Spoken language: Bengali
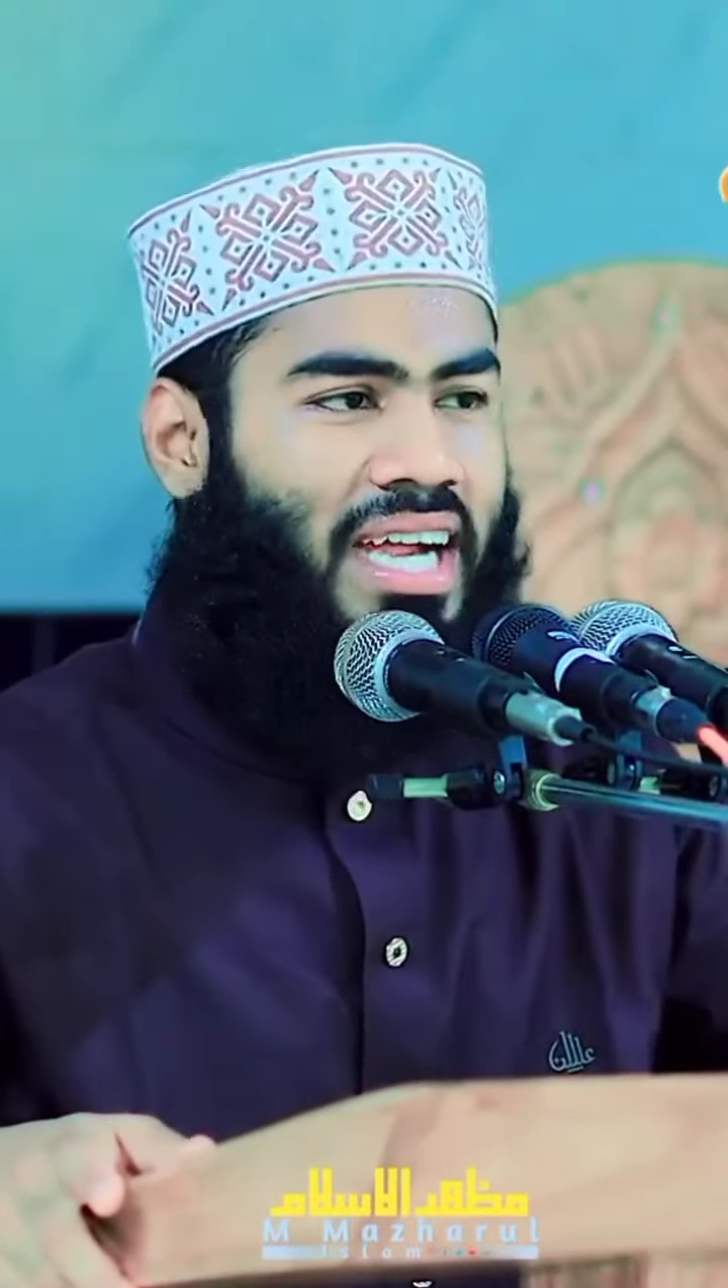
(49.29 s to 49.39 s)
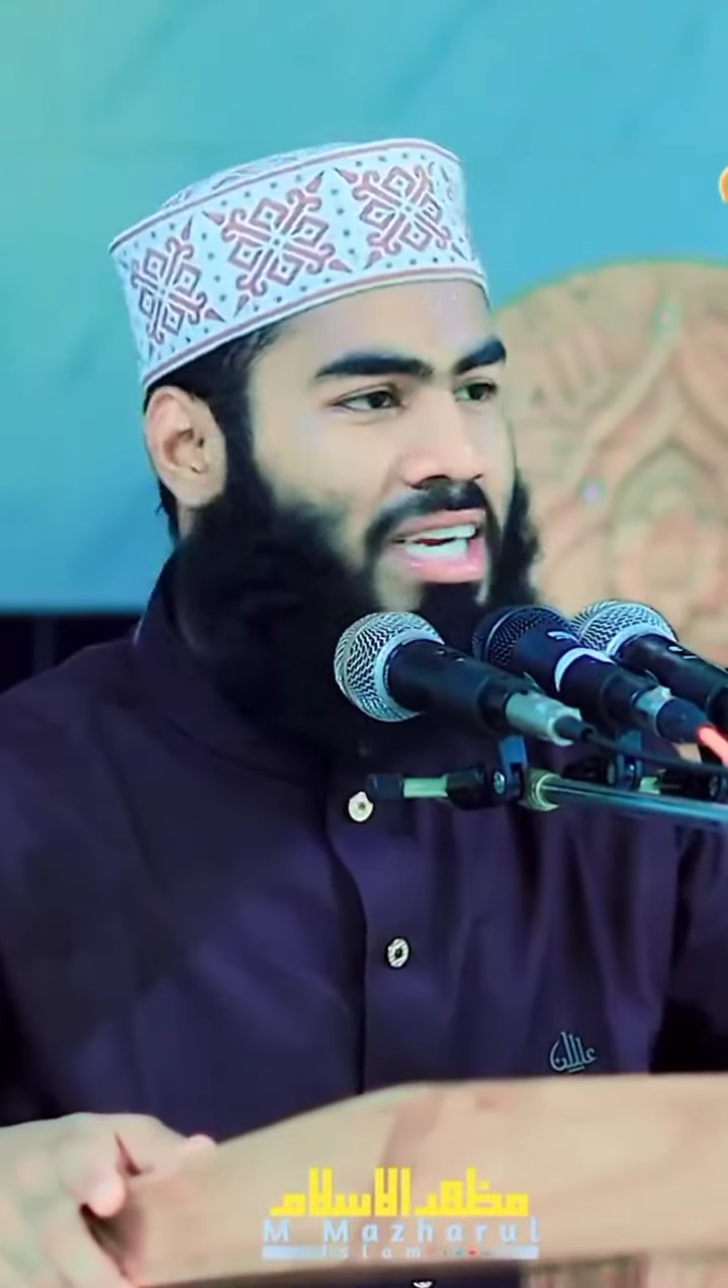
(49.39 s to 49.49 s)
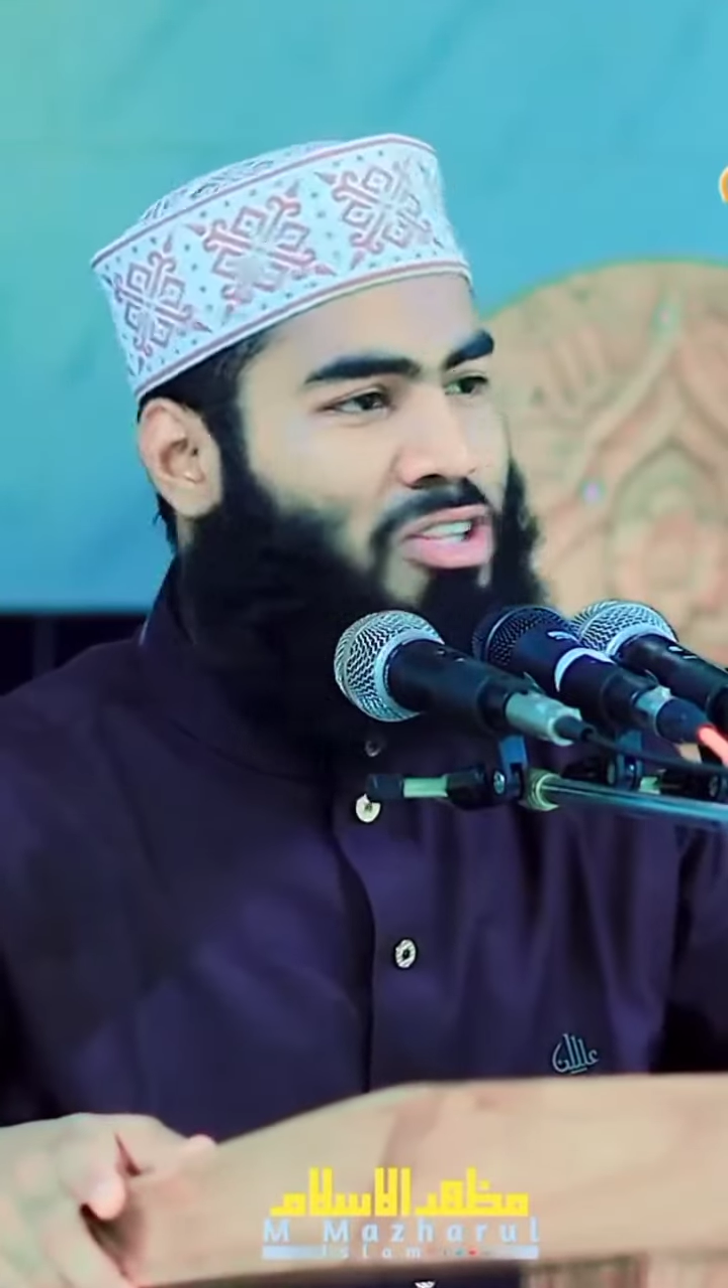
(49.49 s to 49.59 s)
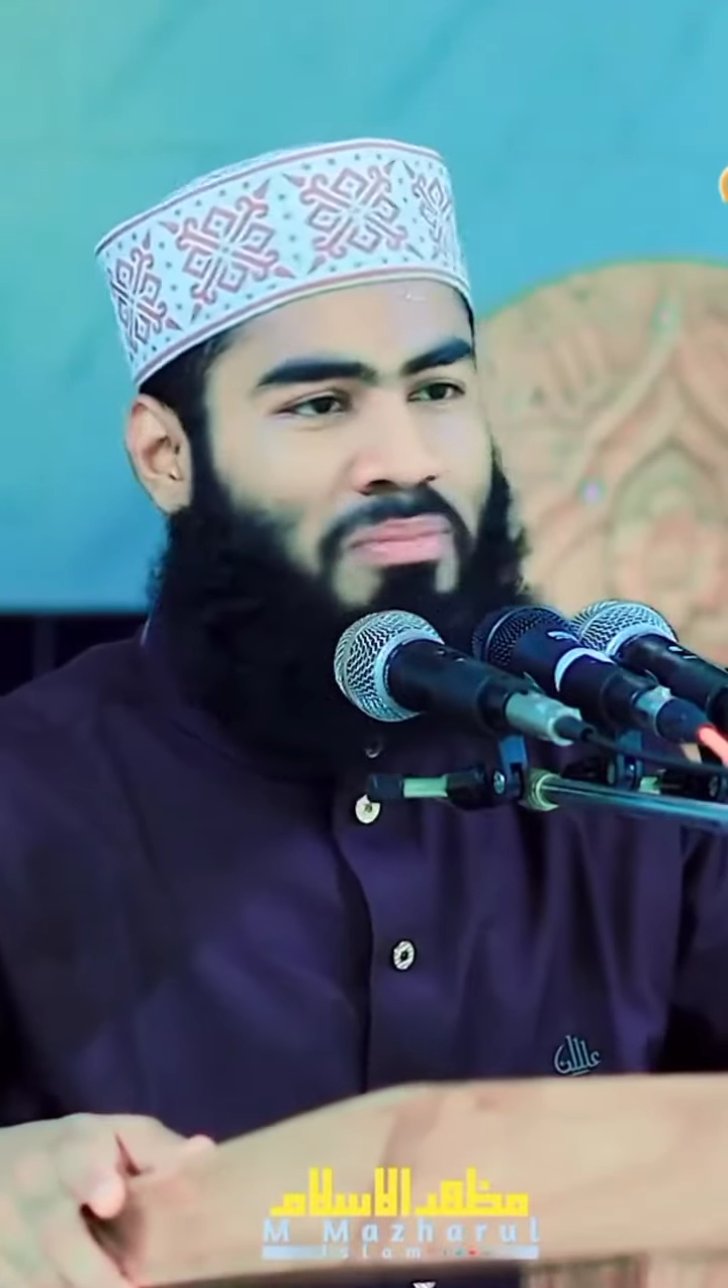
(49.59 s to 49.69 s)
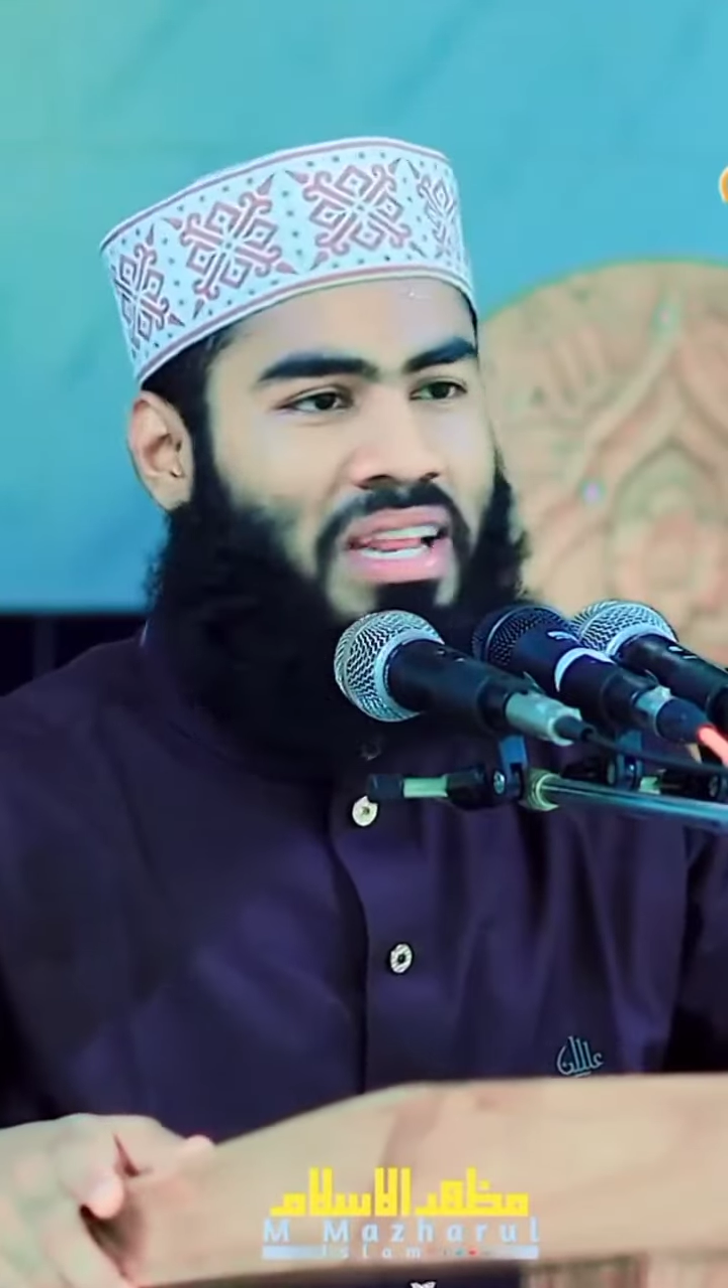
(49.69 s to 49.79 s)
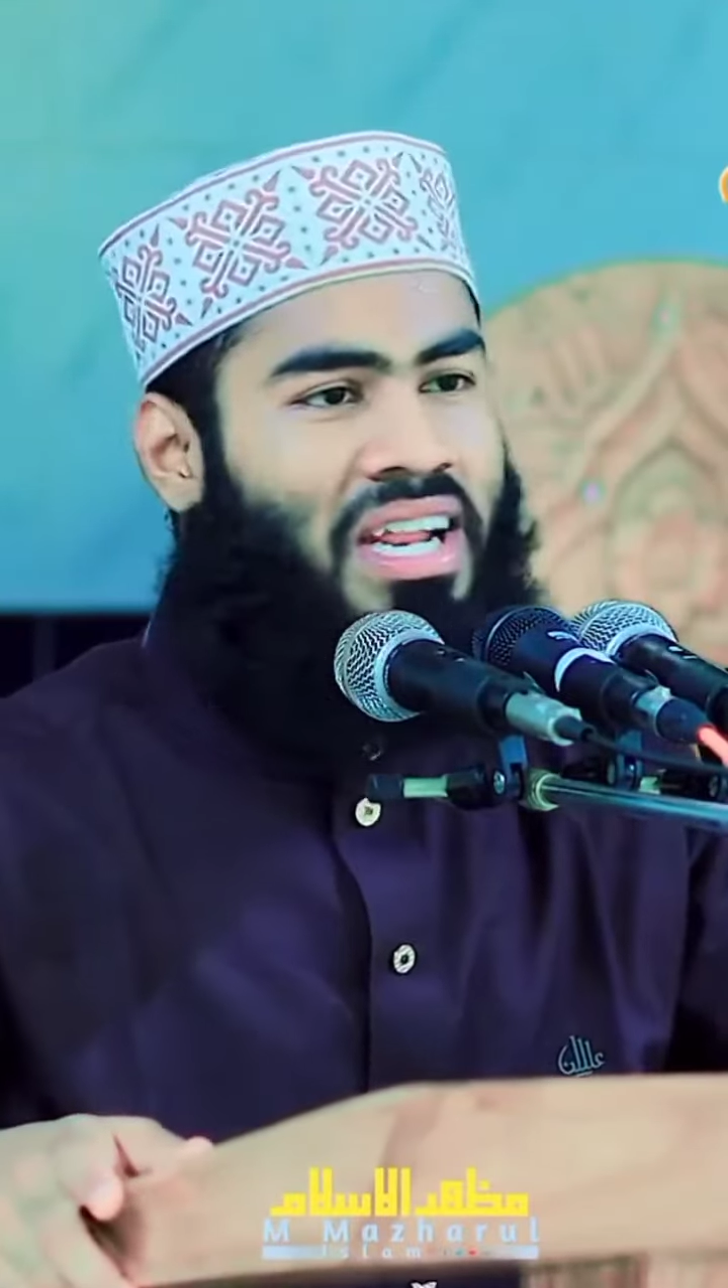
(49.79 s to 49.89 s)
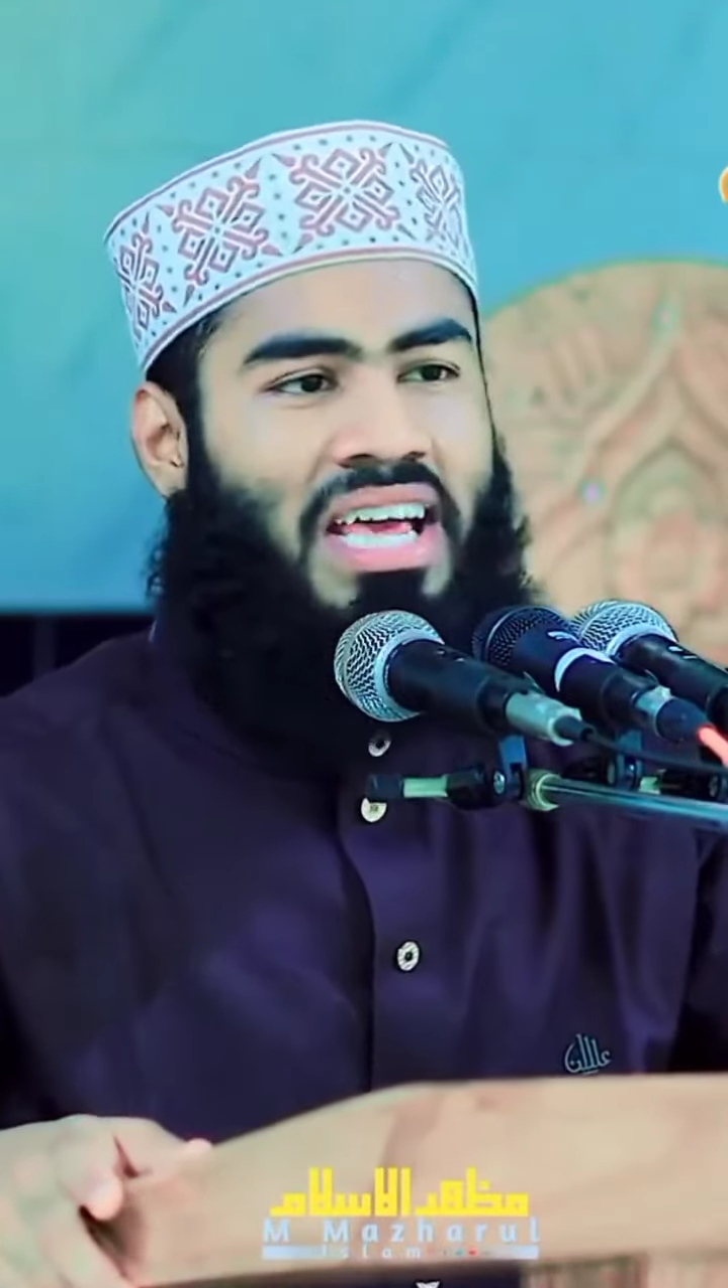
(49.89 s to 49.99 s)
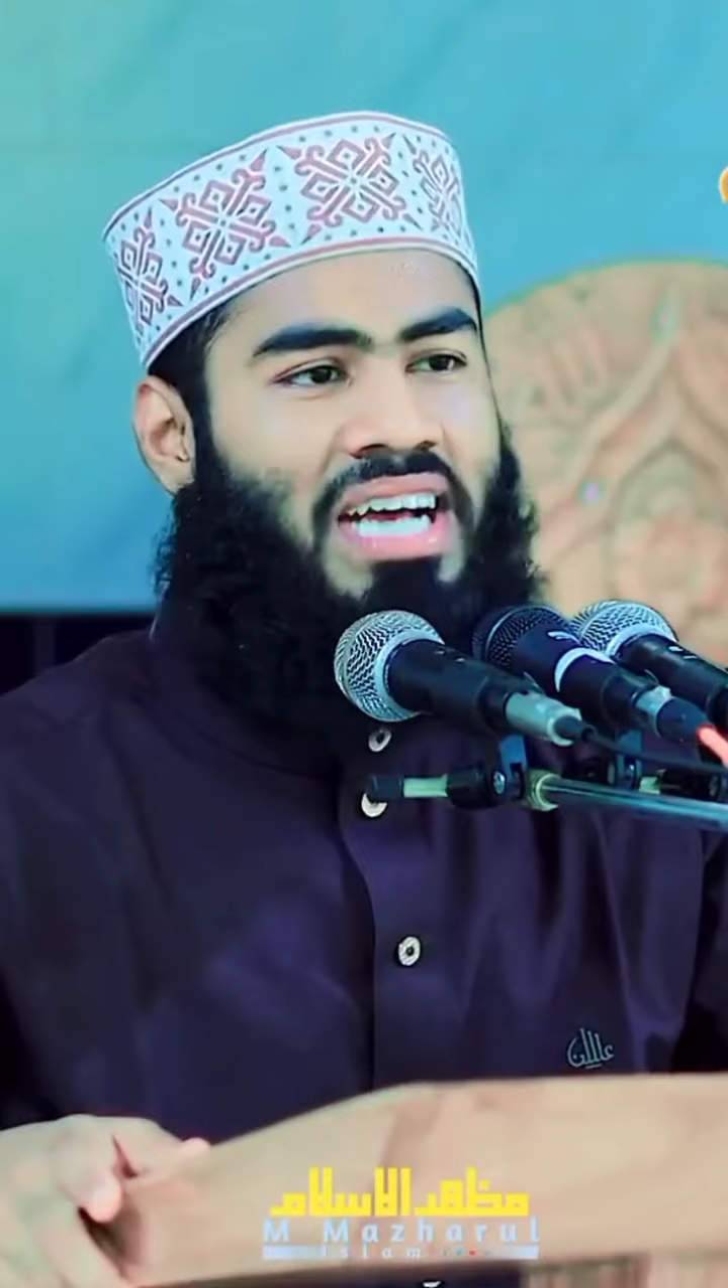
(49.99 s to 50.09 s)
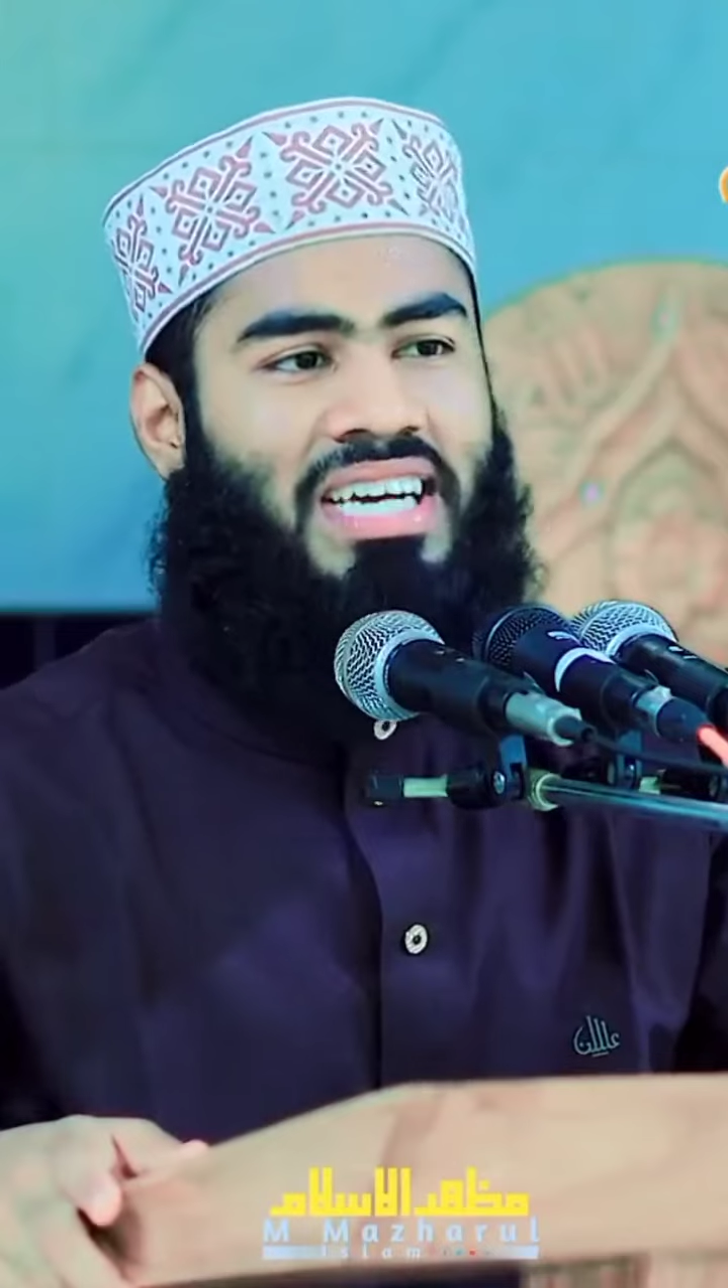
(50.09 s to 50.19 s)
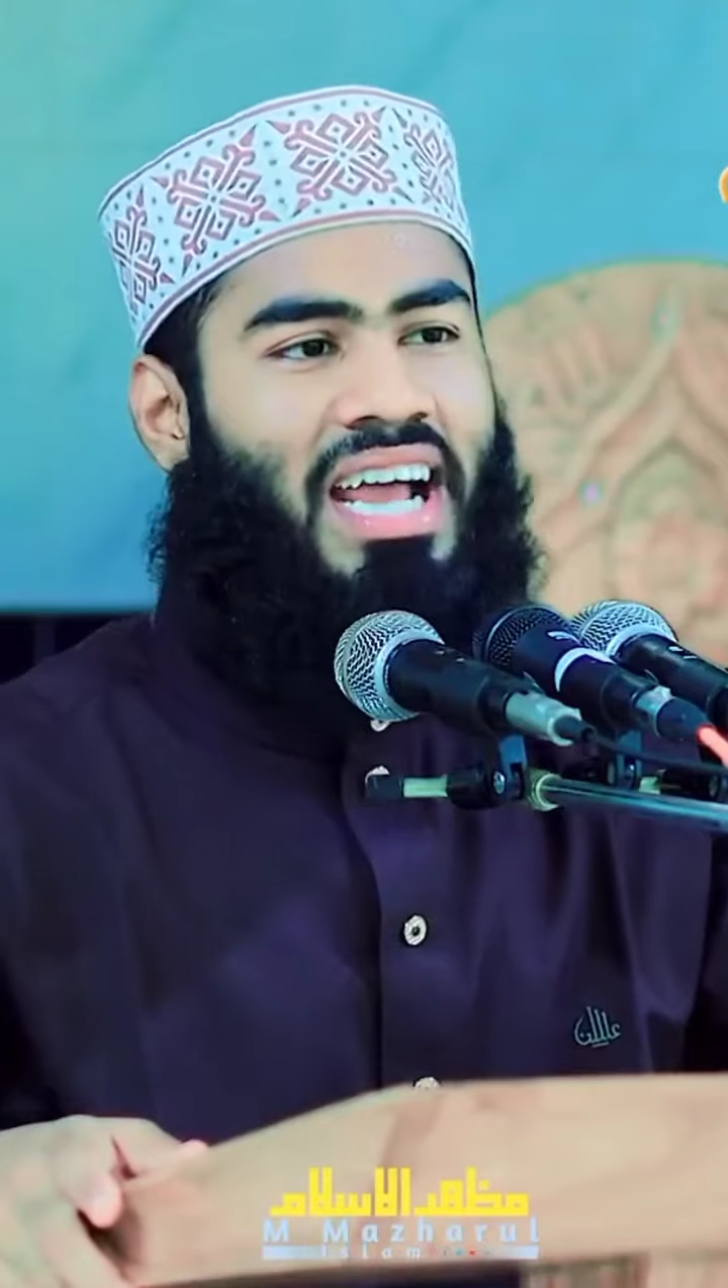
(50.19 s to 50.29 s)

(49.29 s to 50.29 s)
এটা তো মেনে নেওয়া